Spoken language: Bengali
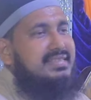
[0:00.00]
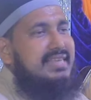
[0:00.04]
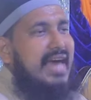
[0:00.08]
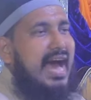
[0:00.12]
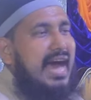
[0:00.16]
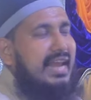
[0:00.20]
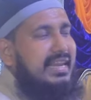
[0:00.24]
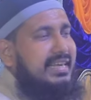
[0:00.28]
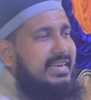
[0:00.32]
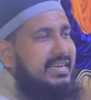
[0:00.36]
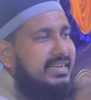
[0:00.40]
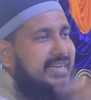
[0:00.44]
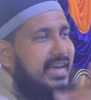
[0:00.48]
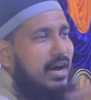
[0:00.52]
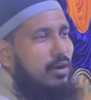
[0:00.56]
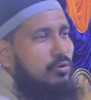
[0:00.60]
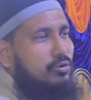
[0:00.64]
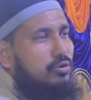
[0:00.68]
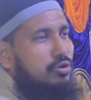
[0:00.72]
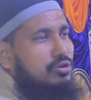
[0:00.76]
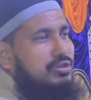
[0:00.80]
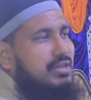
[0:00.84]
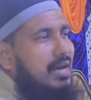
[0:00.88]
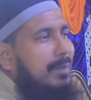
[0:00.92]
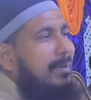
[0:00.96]
সালি কেউ
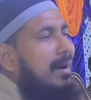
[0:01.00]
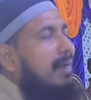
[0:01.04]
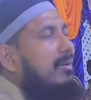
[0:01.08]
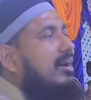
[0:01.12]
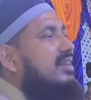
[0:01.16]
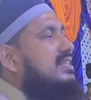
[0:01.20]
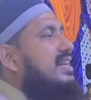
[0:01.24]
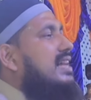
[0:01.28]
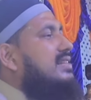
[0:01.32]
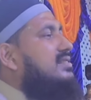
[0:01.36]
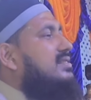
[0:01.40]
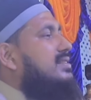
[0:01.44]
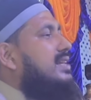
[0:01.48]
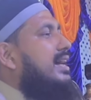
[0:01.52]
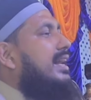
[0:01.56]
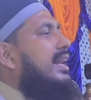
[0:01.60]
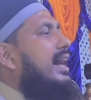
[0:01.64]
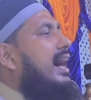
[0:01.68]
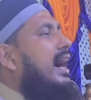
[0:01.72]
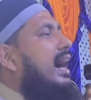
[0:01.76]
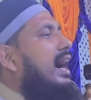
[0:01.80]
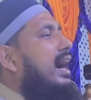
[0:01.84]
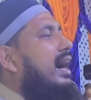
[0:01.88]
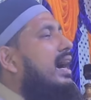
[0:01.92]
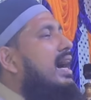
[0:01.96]
খুঁজে পাওয়া যাচ্ছে
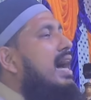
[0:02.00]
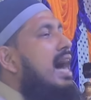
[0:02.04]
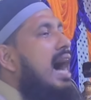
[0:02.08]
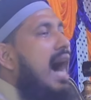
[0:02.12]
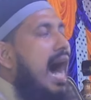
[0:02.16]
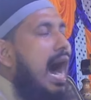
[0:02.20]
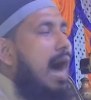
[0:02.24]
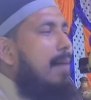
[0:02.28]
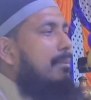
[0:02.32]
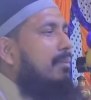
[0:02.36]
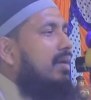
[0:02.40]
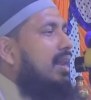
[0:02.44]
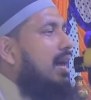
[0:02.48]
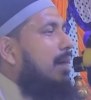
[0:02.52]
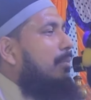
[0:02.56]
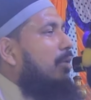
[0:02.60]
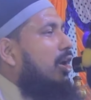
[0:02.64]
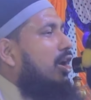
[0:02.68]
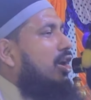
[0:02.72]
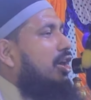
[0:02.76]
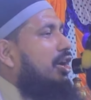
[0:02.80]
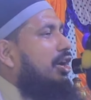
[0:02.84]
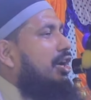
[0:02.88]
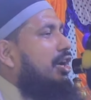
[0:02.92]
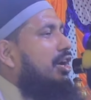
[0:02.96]
না আমরা
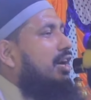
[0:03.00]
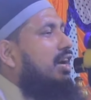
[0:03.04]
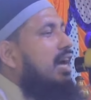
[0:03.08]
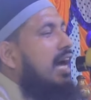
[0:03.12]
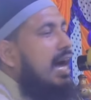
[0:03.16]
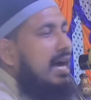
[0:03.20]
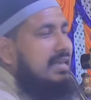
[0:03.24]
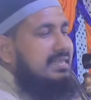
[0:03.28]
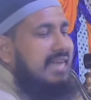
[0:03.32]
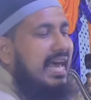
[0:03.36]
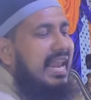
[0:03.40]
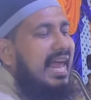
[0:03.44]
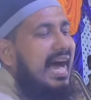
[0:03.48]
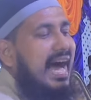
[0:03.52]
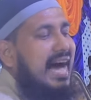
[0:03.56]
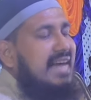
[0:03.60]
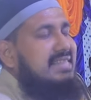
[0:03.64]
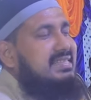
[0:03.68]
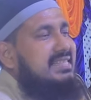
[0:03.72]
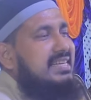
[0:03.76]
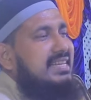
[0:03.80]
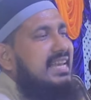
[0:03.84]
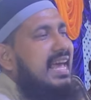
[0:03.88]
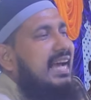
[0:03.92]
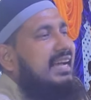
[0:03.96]
বলি যারা
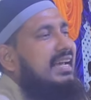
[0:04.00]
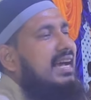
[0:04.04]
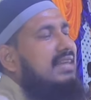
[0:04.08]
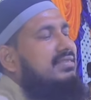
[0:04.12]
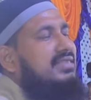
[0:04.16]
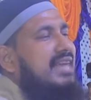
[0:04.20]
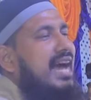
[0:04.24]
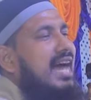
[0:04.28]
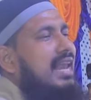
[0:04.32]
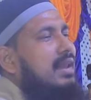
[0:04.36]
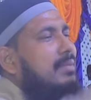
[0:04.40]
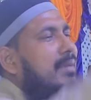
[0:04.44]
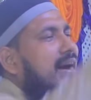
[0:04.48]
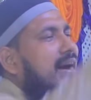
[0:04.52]
হাসিনাকে তেল